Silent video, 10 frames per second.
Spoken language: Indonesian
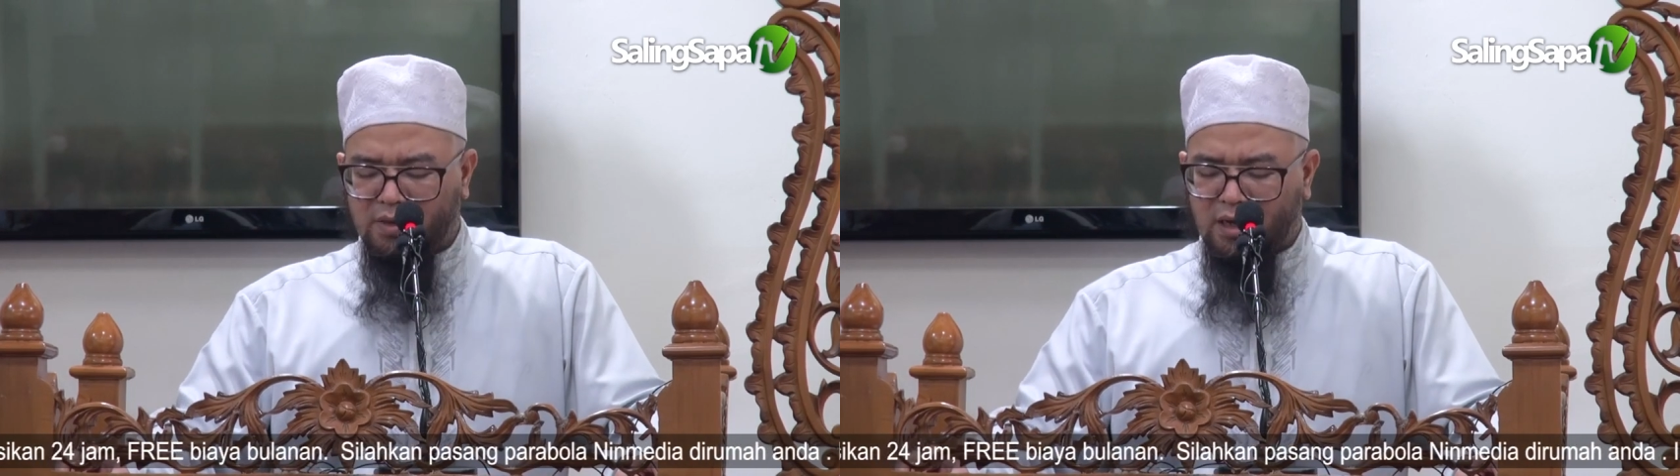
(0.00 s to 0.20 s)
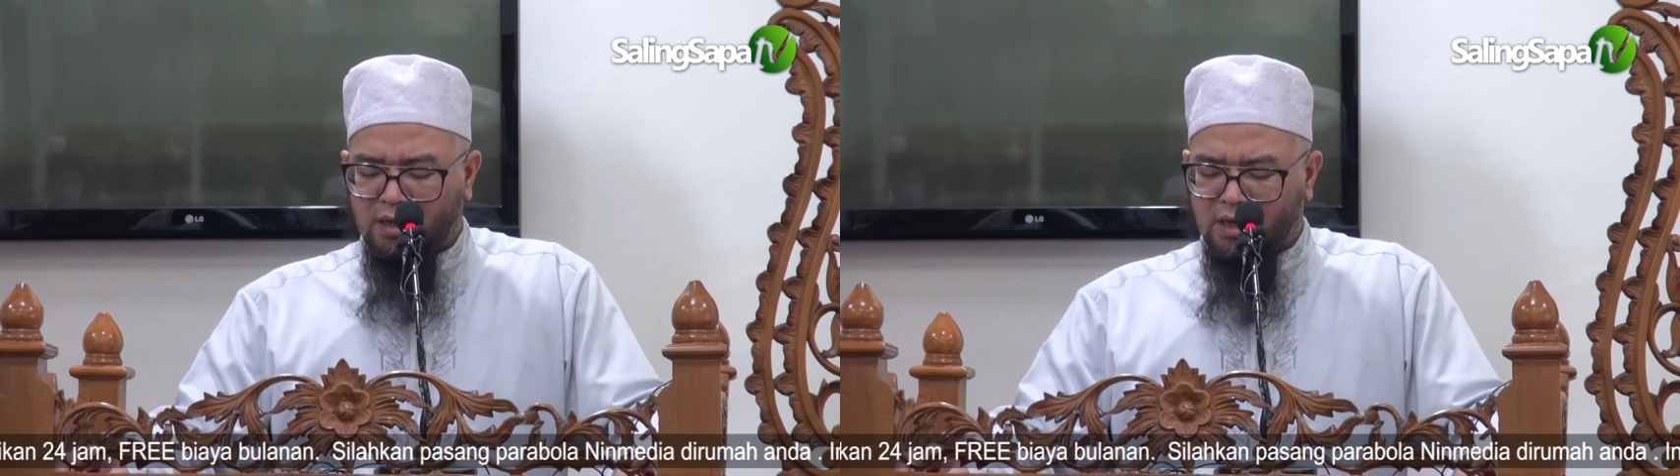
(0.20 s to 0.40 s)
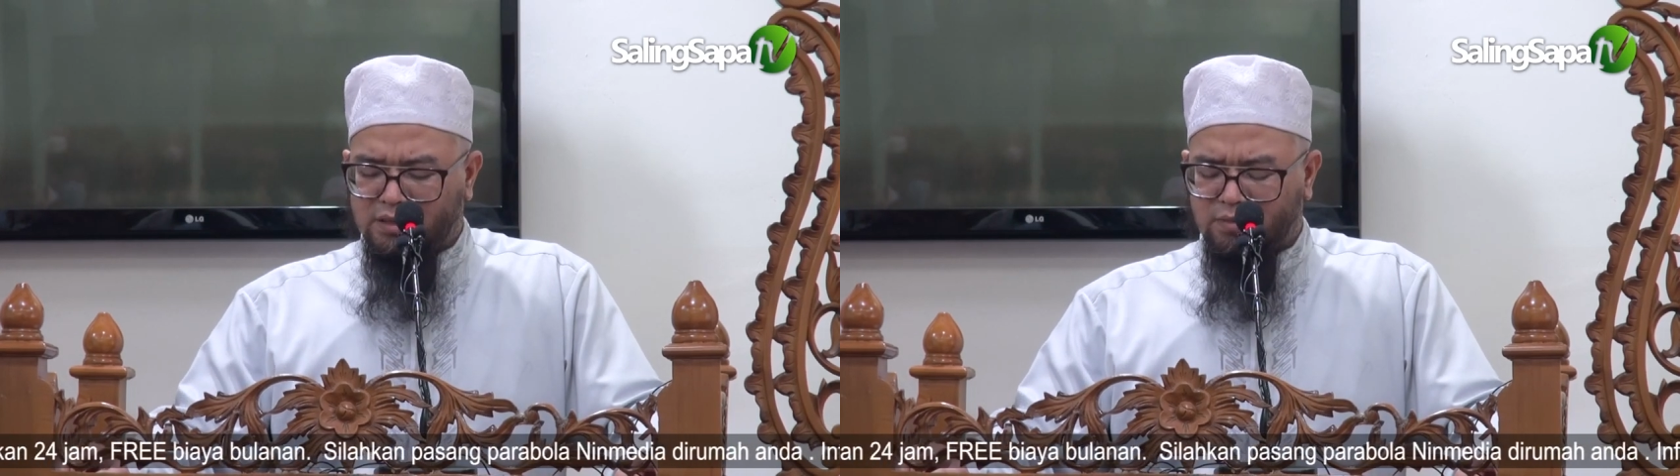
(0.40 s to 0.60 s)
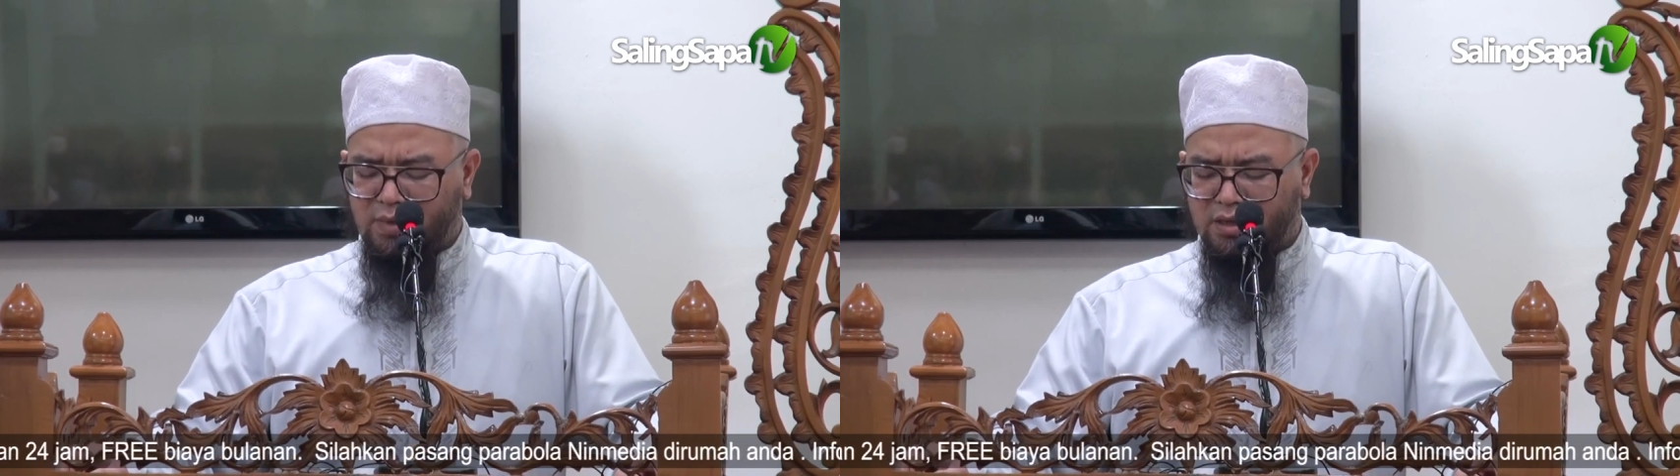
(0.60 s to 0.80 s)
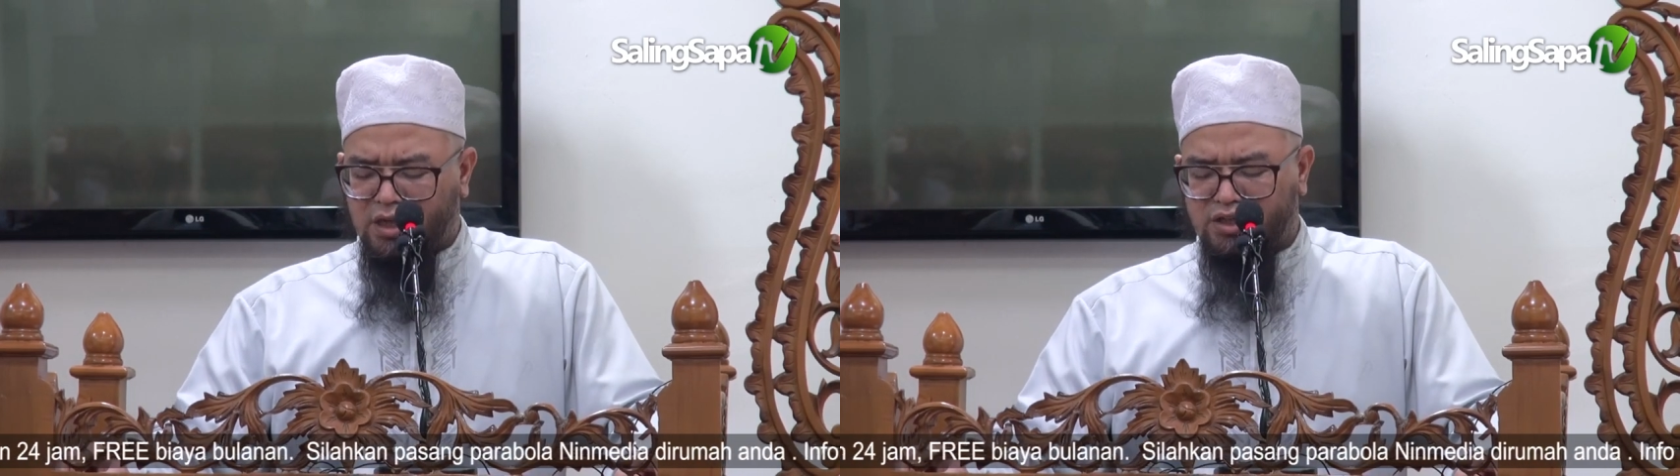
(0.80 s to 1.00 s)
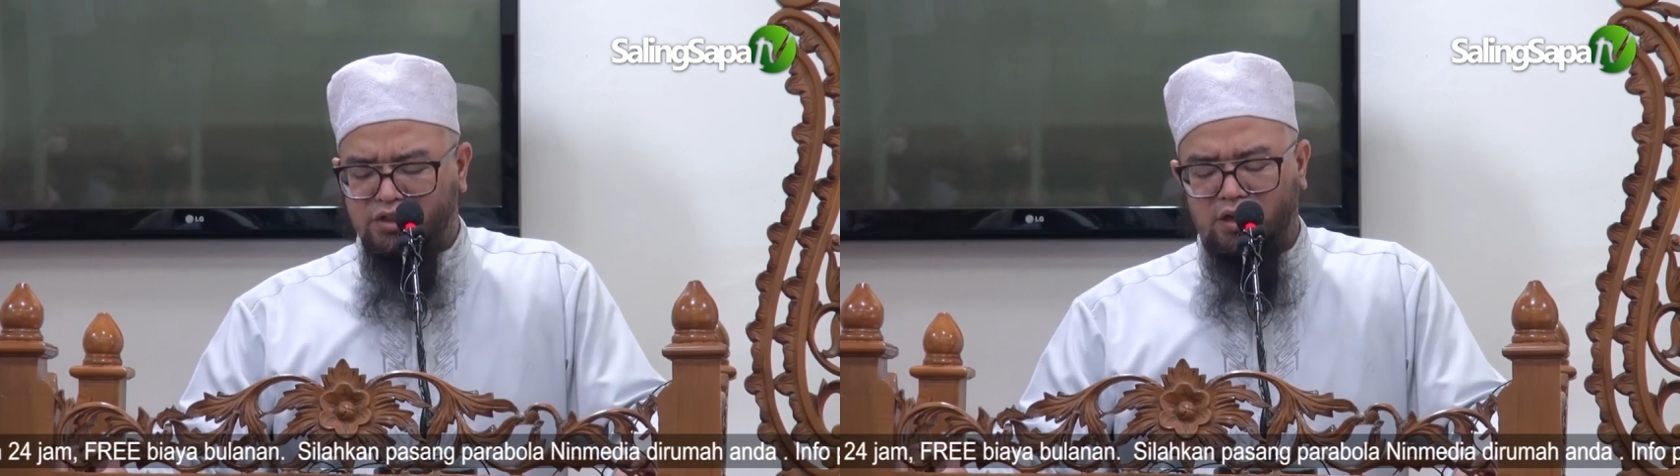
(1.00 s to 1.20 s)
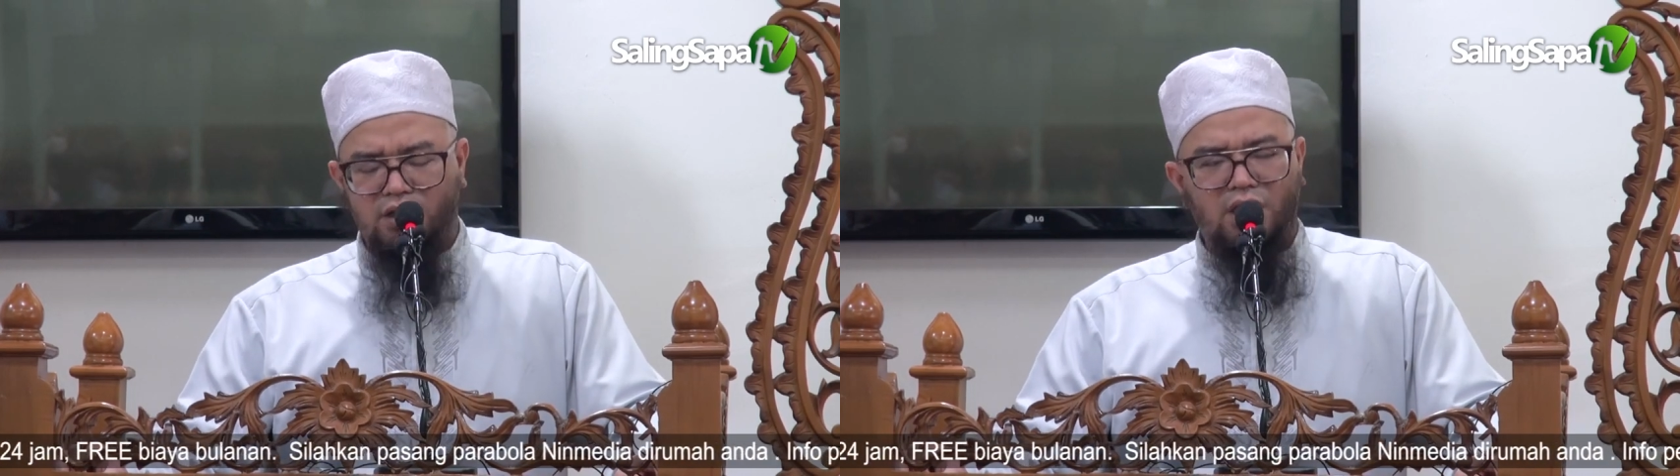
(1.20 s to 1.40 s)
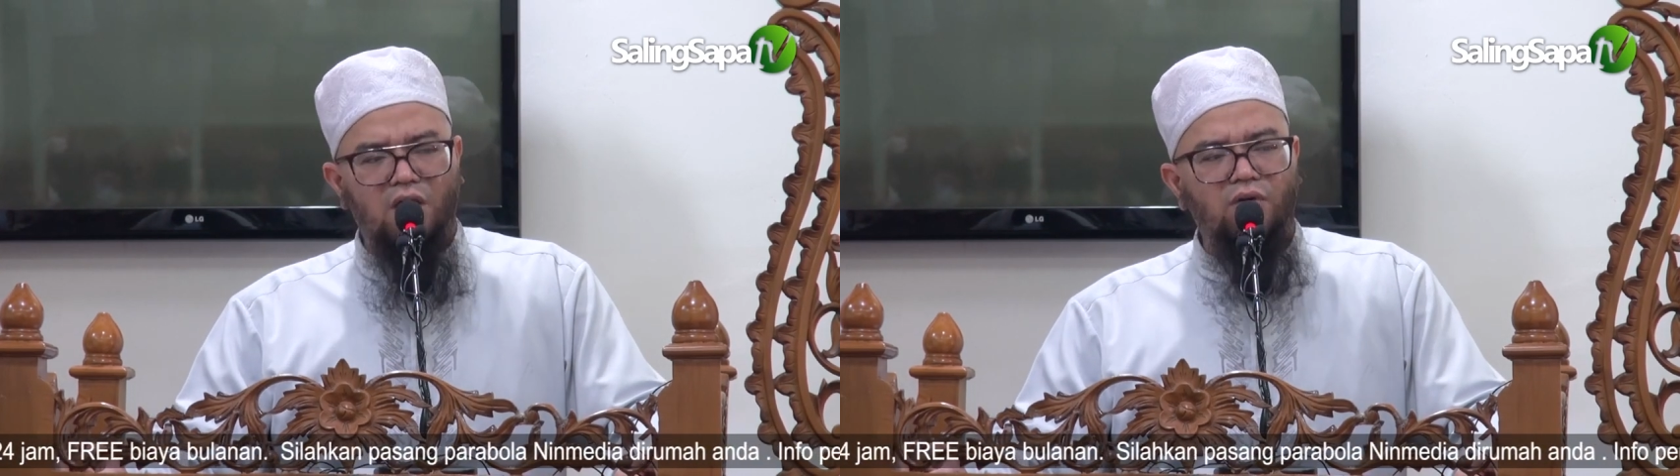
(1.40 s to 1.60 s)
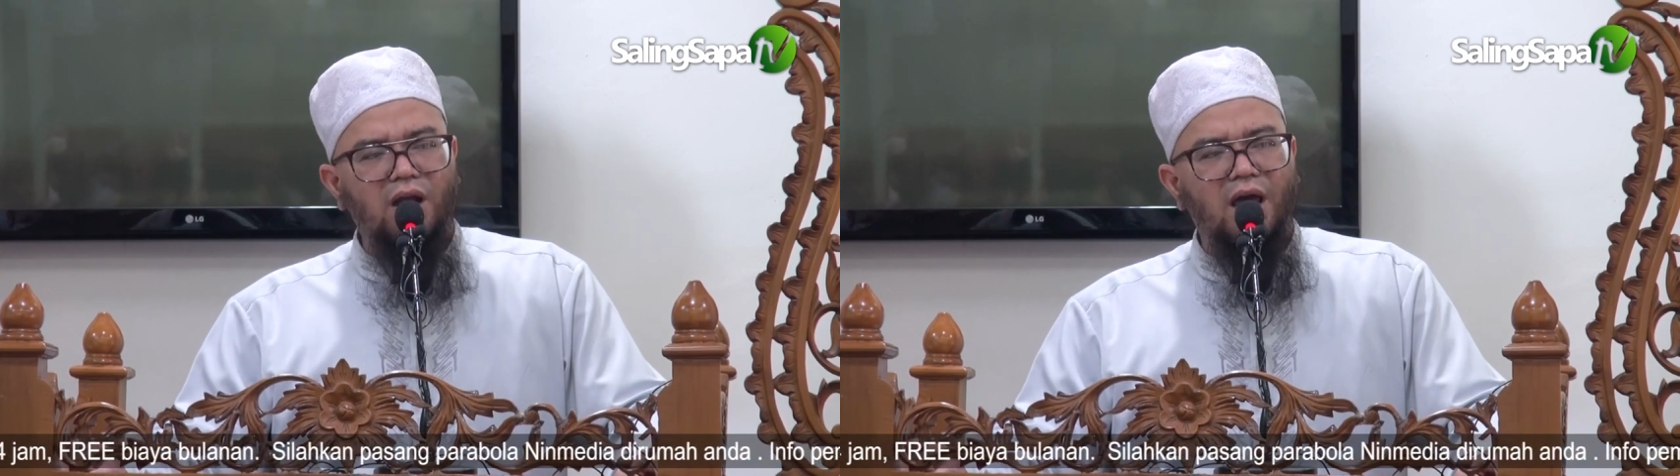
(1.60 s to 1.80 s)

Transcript: minan nasi man yashtari lahwal